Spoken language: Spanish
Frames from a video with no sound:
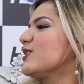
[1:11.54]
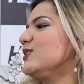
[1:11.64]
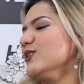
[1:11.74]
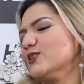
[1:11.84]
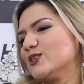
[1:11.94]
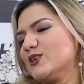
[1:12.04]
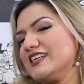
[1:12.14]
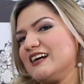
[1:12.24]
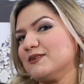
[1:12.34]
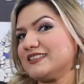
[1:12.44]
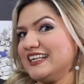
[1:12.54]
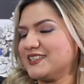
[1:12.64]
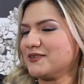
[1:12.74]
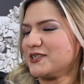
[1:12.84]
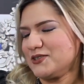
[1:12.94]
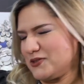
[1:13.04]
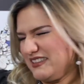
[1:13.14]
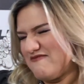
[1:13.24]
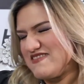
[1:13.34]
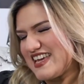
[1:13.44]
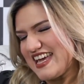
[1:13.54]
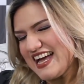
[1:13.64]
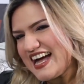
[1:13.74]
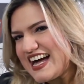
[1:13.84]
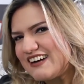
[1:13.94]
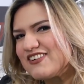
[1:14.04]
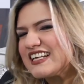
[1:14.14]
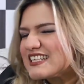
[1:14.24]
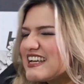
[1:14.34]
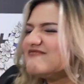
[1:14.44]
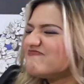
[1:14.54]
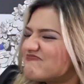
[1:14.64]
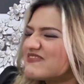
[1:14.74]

pero no, no, no digamos tanto porque yo no estoy tan vieja. Puede ser.